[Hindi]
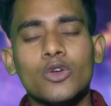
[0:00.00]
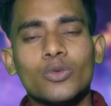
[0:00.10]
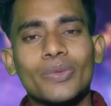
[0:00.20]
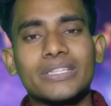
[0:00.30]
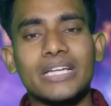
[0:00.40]

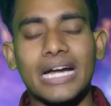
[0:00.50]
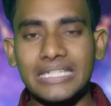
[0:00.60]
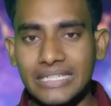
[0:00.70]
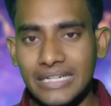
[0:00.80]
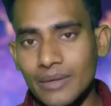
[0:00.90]
उन पर
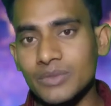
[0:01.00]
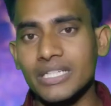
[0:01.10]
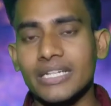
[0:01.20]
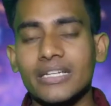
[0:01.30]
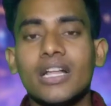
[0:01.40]
ध्यान कम
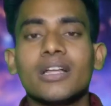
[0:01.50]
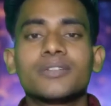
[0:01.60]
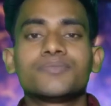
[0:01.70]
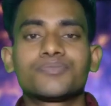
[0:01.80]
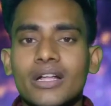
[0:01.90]
दे रहे हैं